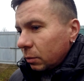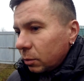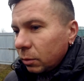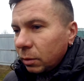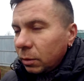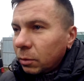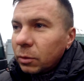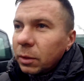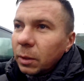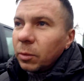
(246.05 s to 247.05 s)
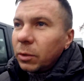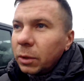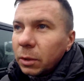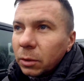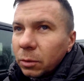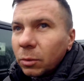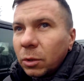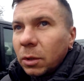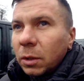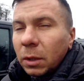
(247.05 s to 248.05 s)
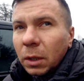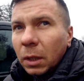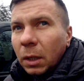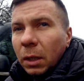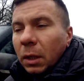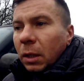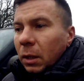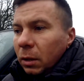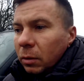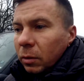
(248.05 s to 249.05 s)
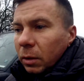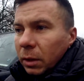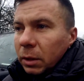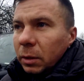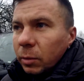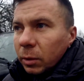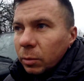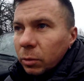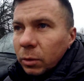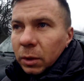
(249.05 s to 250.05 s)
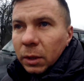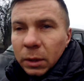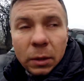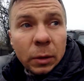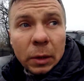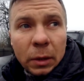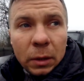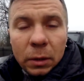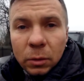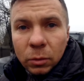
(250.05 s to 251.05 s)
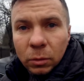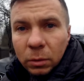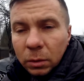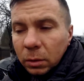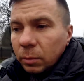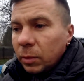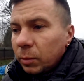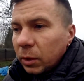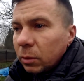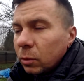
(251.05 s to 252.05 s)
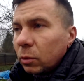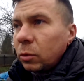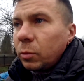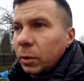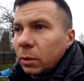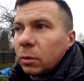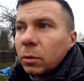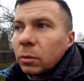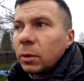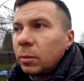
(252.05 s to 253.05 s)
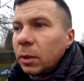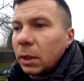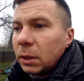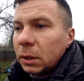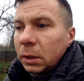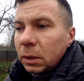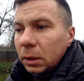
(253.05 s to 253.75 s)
и все, и не нужна больше эта штучка. Ой, ладно, ребят, буду греть я еду и понемножку, потихоньку собираться.